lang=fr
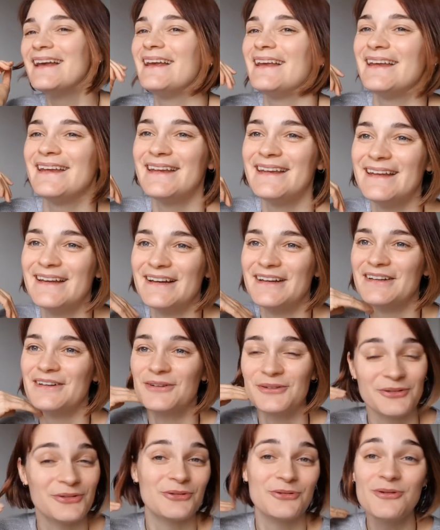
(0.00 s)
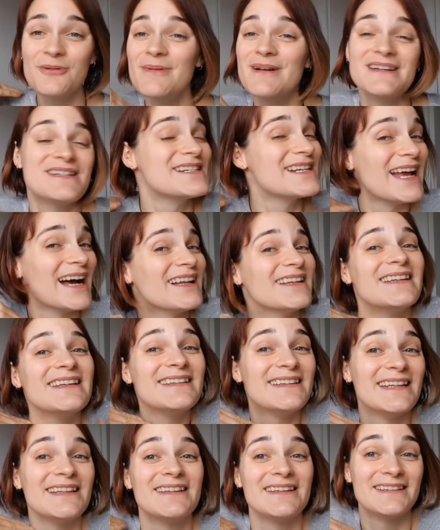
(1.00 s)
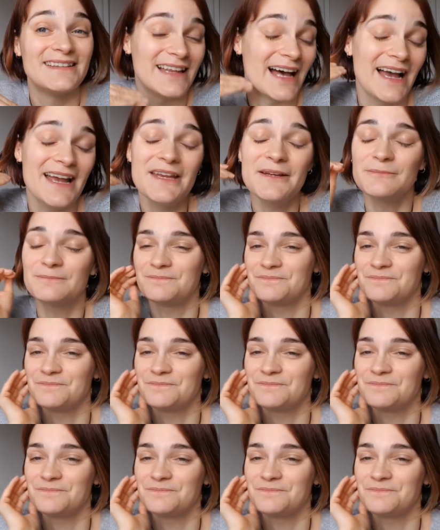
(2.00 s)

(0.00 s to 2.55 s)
Et donc du coup, bah, j'ai gardé cette taille.